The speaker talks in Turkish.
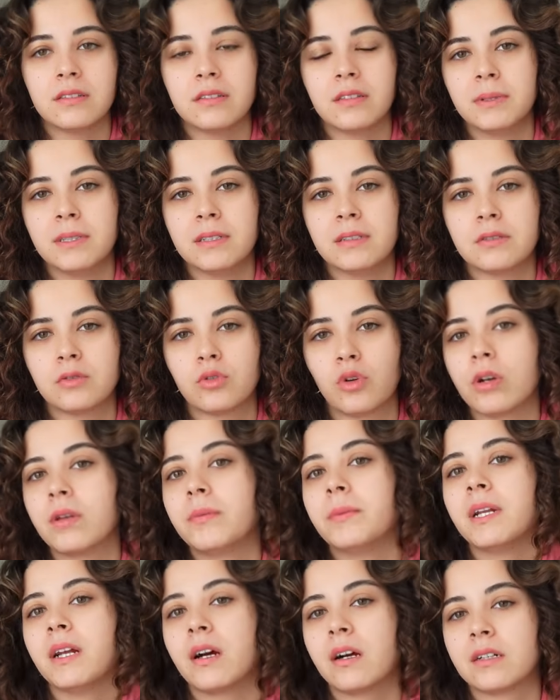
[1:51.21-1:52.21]
bir
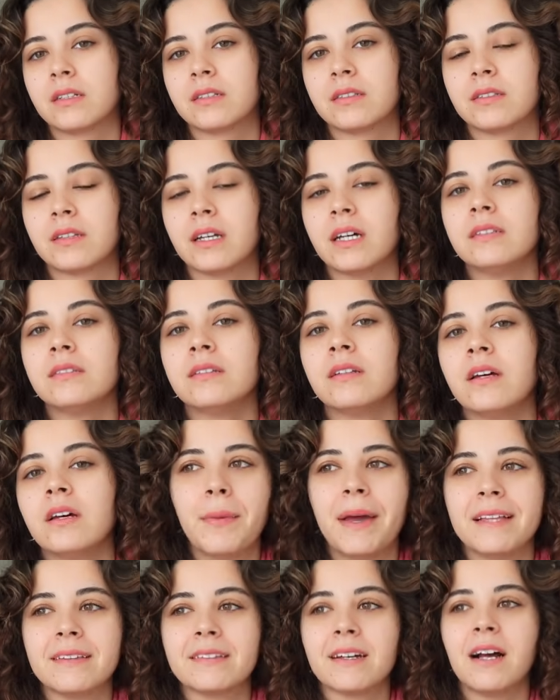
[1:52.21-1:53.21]
dönemin ardından
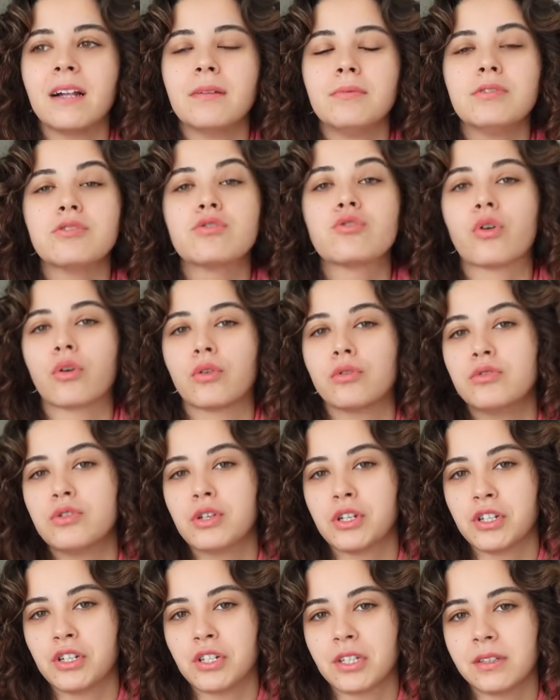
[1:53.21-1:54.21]
mental bir çöküş
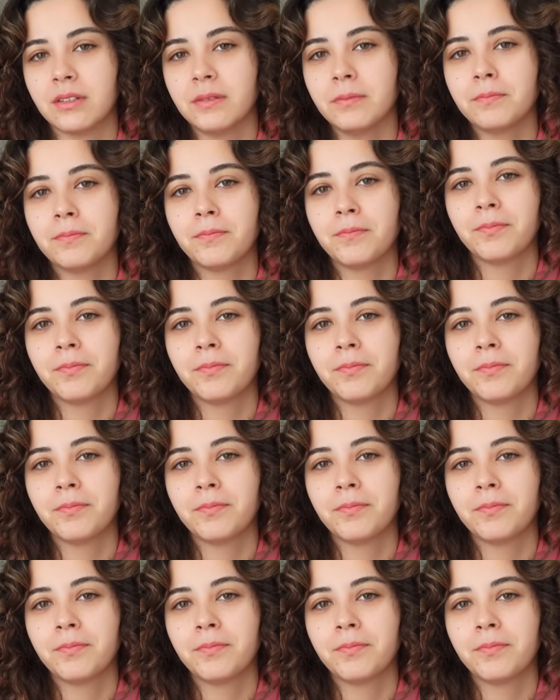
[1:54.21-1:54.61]
yaşadım.